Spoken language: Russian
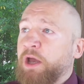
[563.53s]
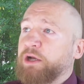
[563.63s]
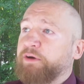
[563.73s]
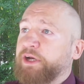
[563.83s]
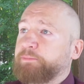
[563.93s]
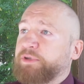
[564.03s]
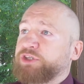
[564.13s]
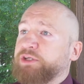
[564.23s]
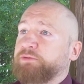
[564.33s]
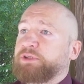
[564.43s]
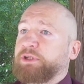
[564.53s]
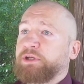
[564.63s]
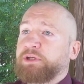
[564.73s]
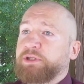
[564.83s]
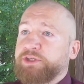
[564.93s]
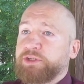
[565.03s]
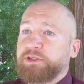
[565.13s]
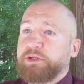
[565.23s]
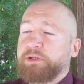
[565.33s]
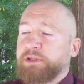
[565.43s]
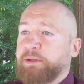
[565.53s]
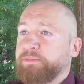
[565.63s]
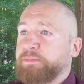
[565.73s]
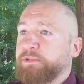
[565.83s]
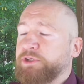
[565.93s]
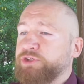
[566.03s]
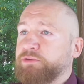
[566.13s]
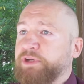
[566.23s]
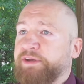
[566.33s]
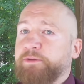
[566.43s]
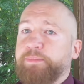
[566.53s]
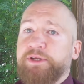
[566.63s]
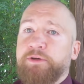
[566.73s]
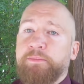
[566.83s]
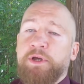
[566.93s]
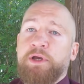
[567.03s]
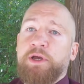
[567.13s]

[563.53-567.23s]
говорят, пошли вот, э, значит, э, там тысячу гривен, пойдем,